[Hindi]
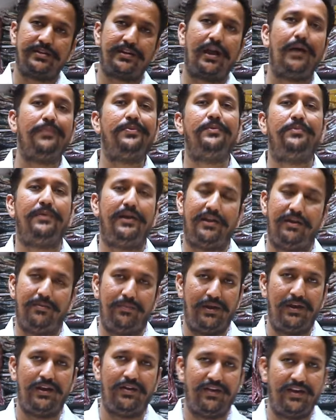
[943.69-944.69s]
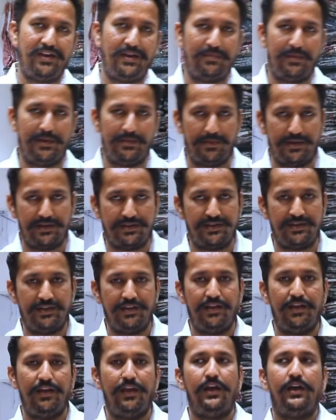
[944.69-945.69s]
से काफी पैटर्न मिलने वाले हैं बहुत
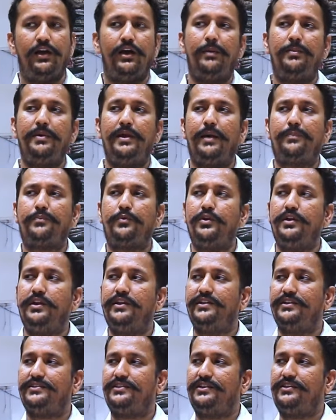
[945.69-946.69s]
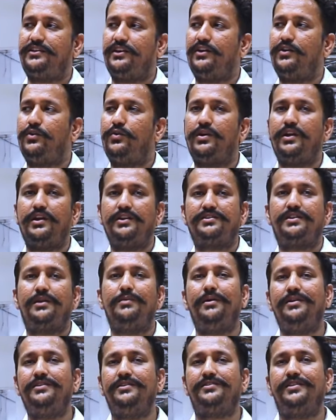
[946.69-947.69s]
बढ़िया अभी आपको ये जैसे ट्रेंड हो गया
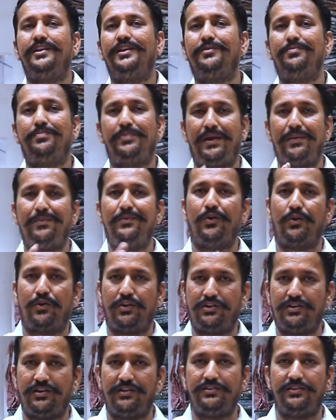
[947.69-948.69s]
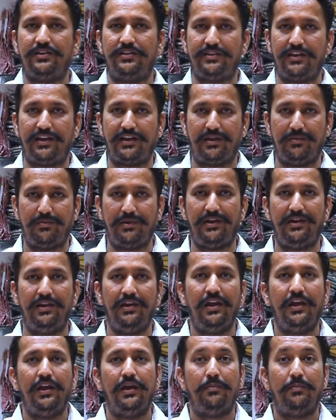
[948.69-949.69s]
इसके बाद जैसे एक प्राइम लोकेशन चलता है की भाई
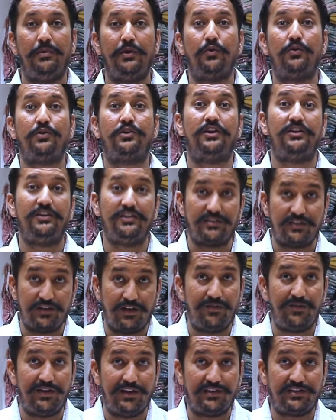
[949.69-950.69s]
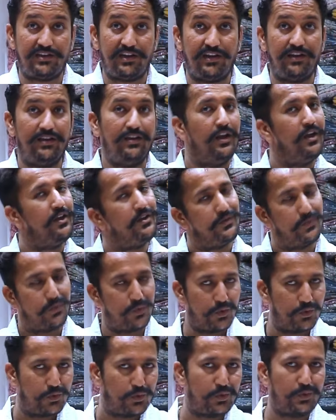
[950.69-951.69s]
मेरे को ट्रेडिशनल वेयर चाहिए ट्रेडिशनल
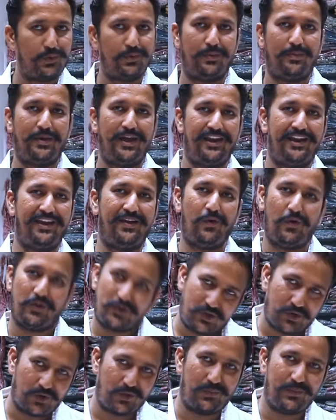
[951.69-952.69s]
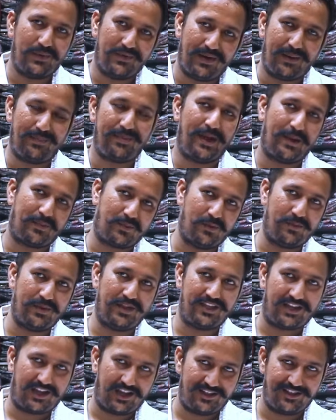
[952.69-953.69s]
तो, तो हमारा एक और शोरूम है वहाँ पे आपको
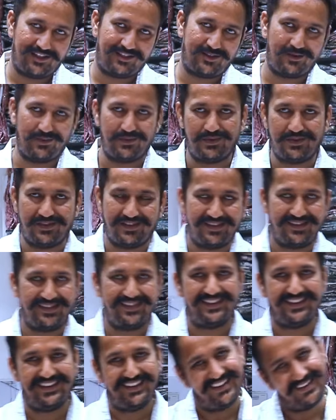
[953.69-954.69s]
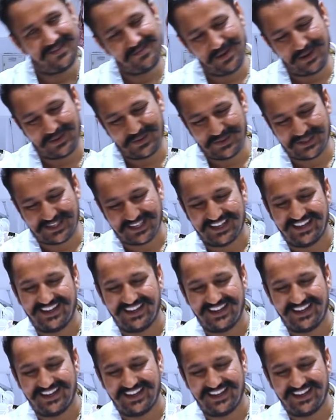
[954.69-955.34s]
मैं दिखा दे अच्छा एक और शोरूम है बिल्कुल